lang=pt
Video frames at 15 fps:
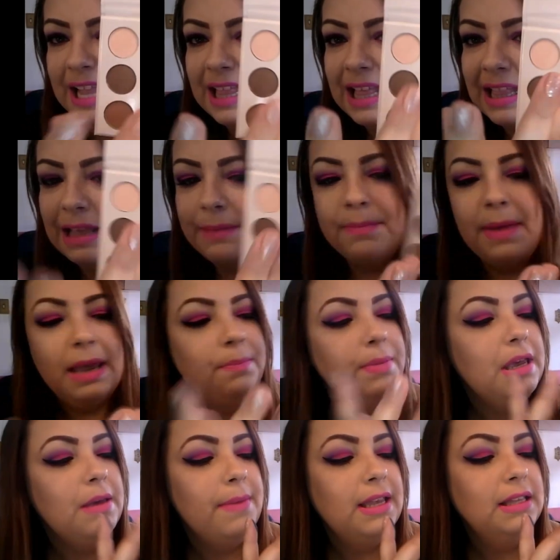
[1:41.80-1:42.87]
dela, ela é bem
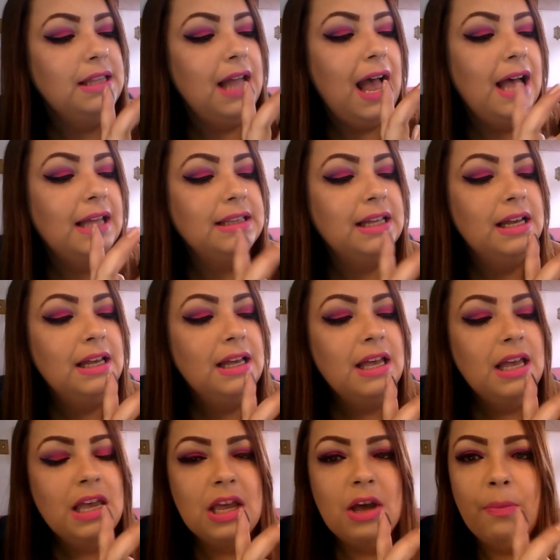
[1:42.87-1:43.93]
pigmentada.
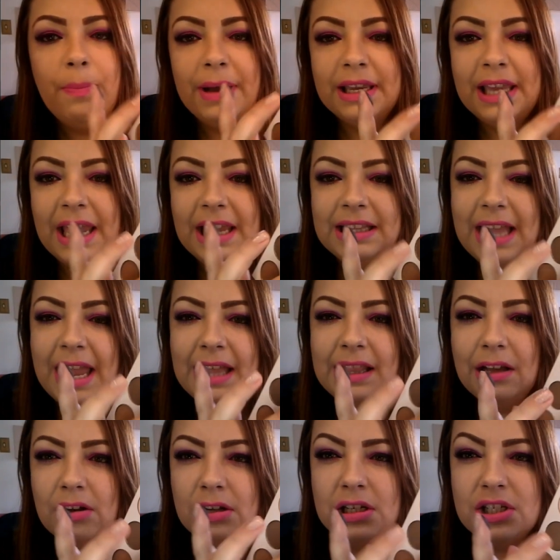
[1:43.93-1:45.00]
Eu paguei
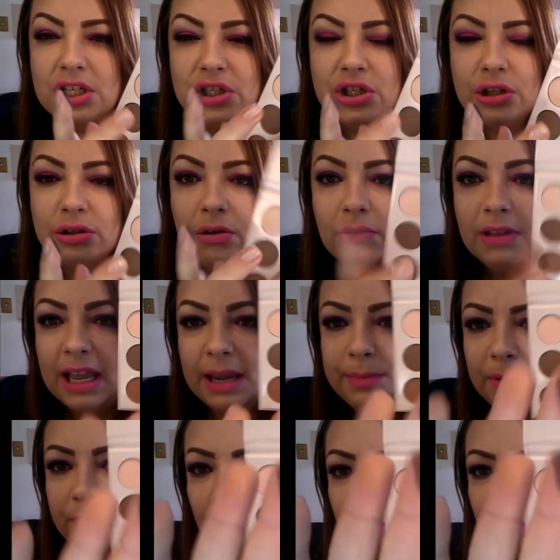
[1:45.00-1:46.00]
nela, agora, gente, eu não lembro, eu